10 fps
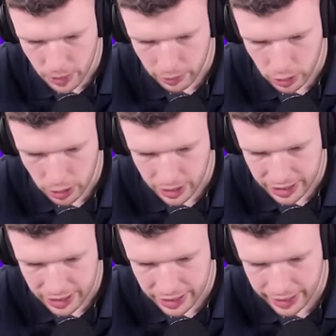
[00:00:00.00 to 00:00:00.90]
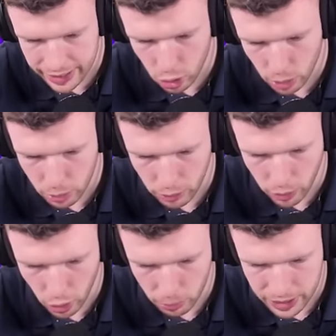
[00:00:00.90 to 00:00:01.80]
Da wird nämlich jetzt ein Tesla kommen. Können wir auch
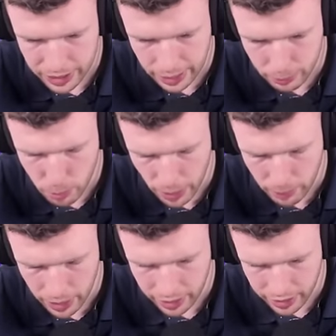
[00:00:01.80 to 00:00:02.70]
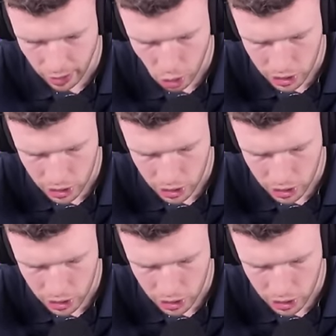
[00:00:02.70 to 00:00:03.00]
noch ein bisschen Damage bei machen. Genau.